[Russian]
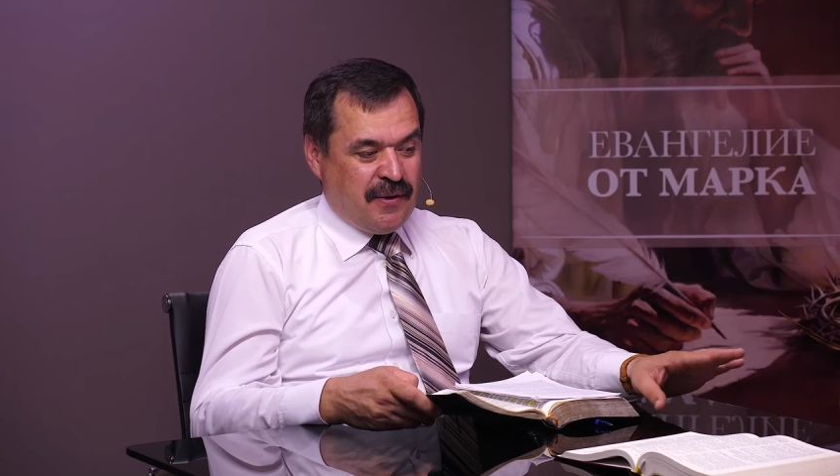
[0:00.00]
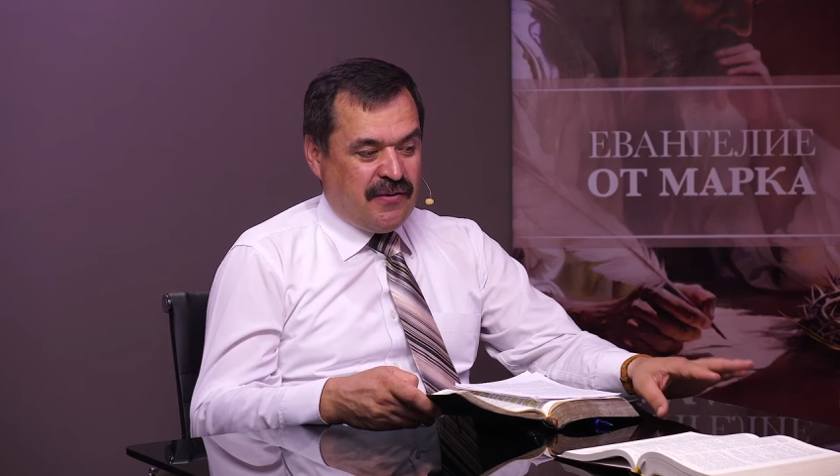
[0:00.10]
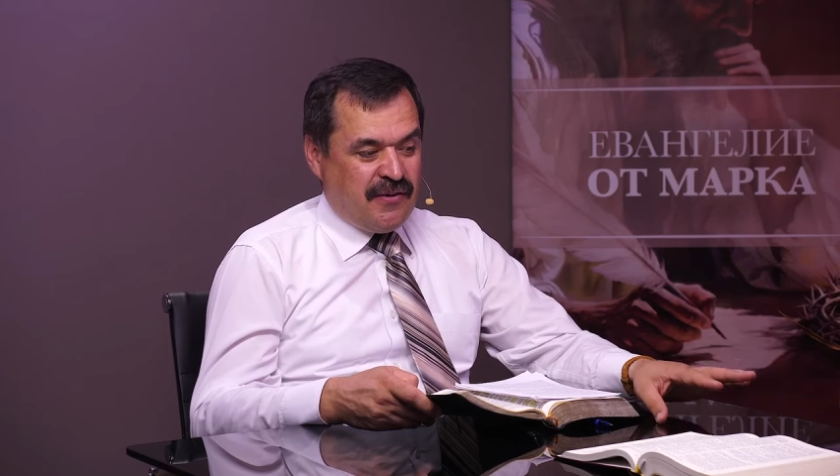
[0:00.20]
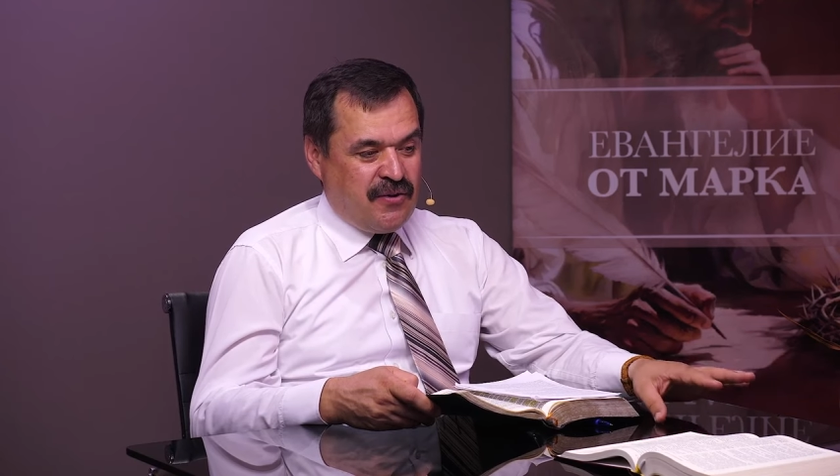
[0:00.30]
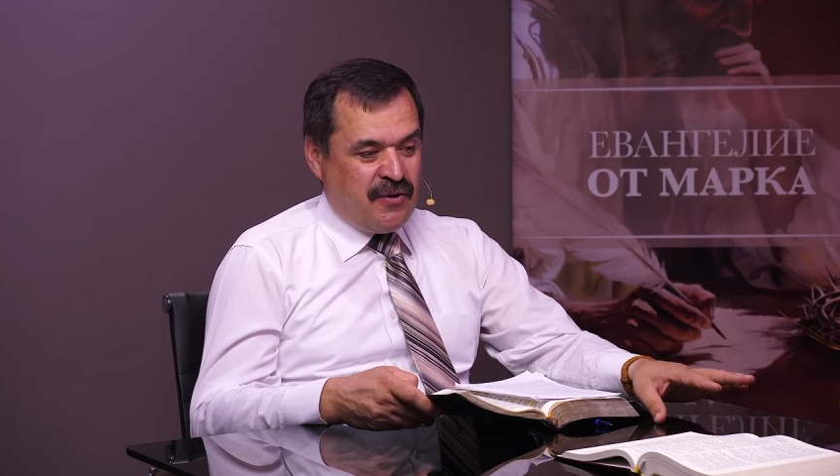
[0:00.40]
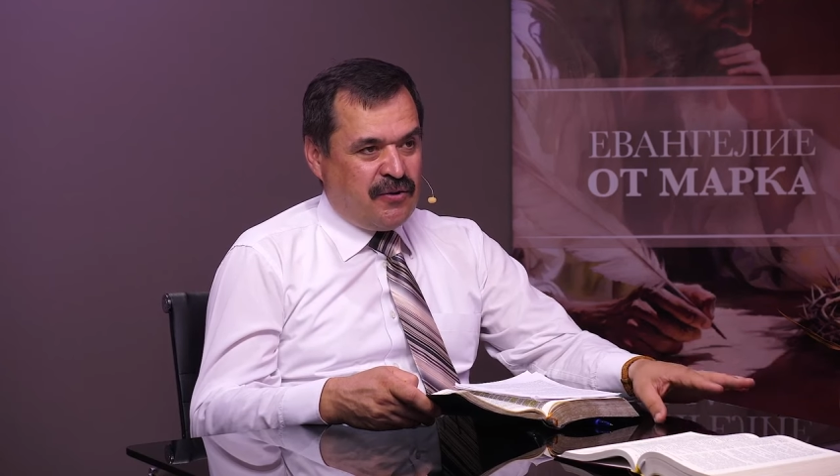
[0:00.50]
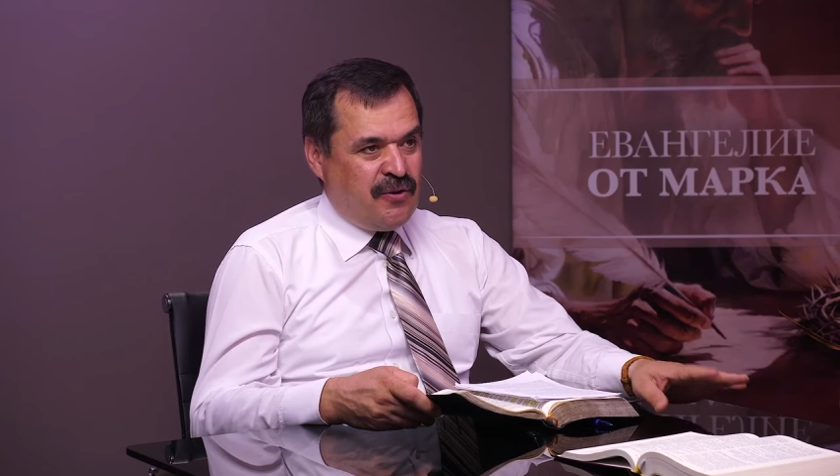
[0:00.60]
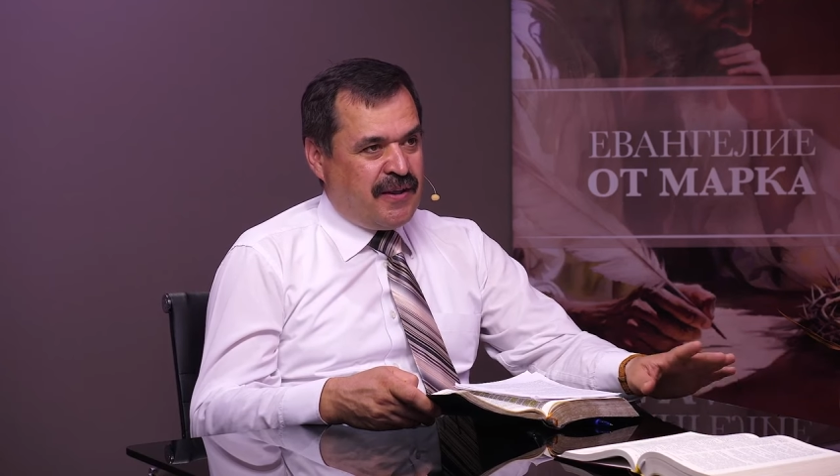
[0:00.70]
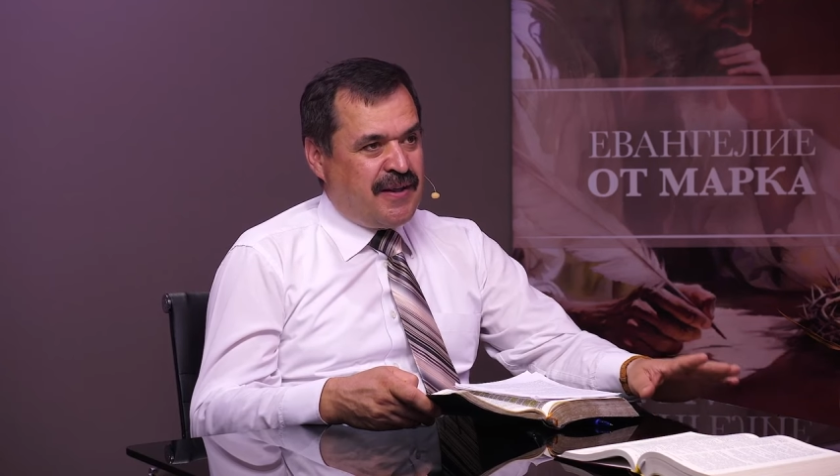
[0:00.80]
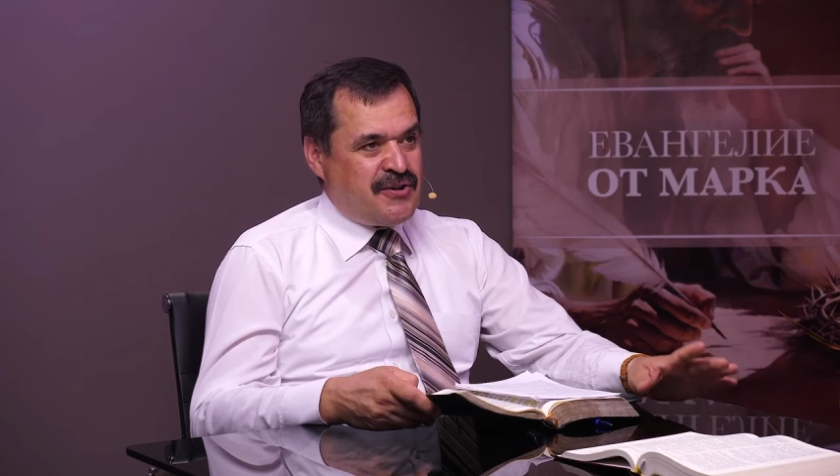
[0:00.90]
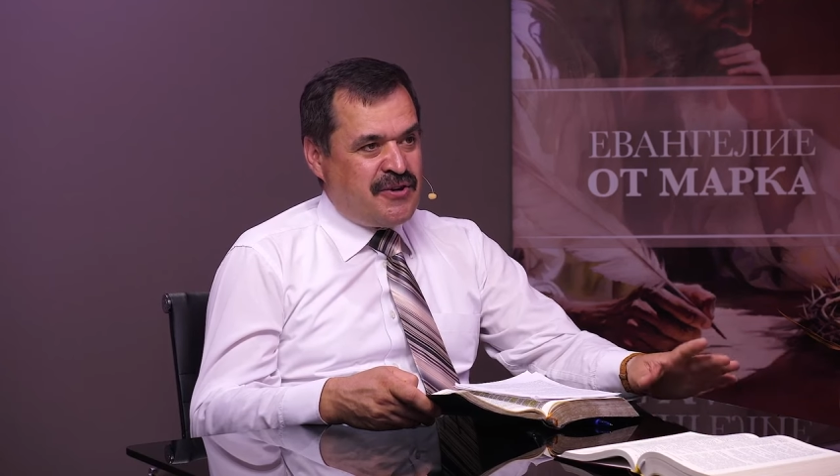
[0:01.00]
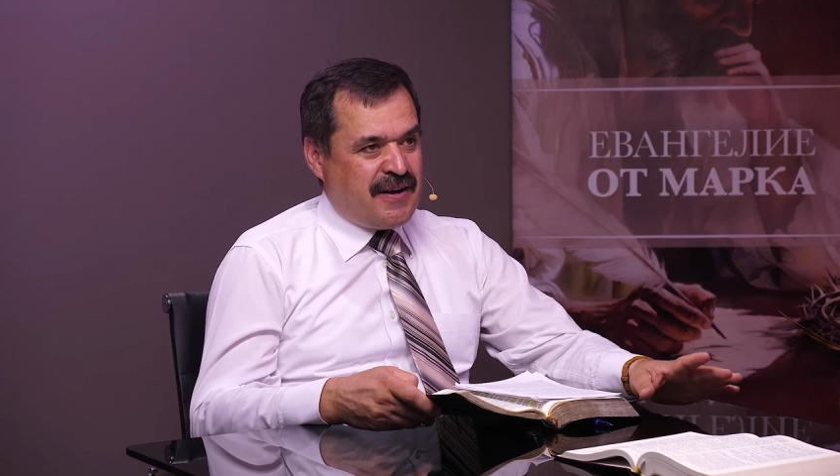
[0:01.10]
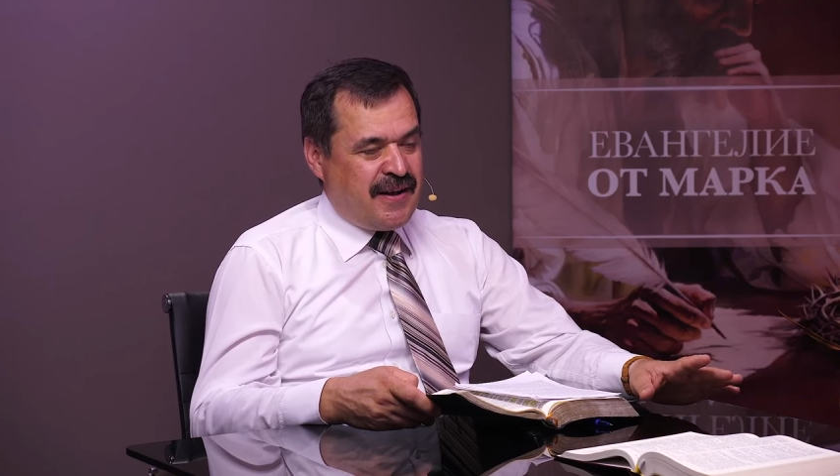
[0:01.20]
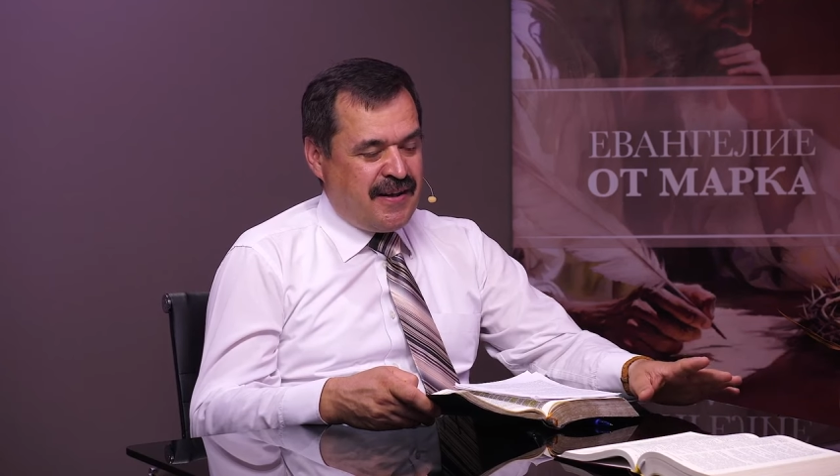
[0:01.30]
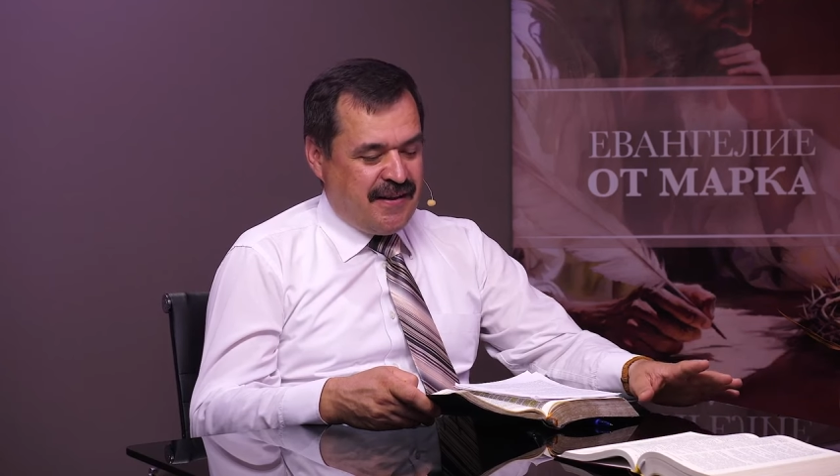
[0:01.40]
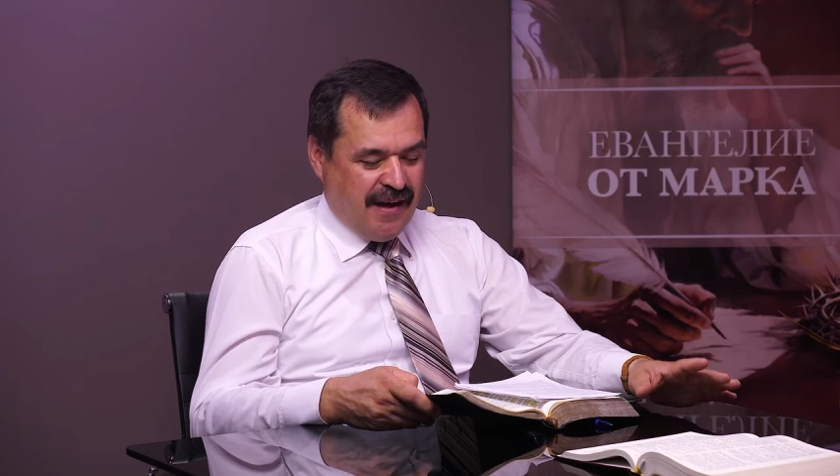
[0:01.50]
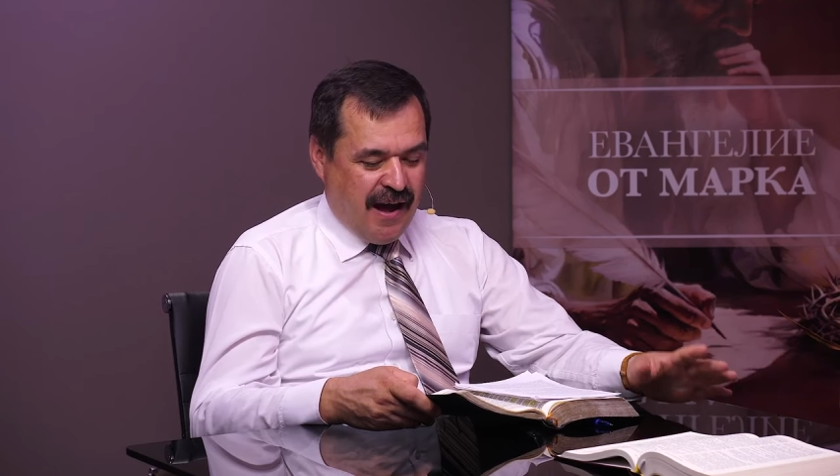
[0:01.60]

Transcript: произойдет, но это еще не конец.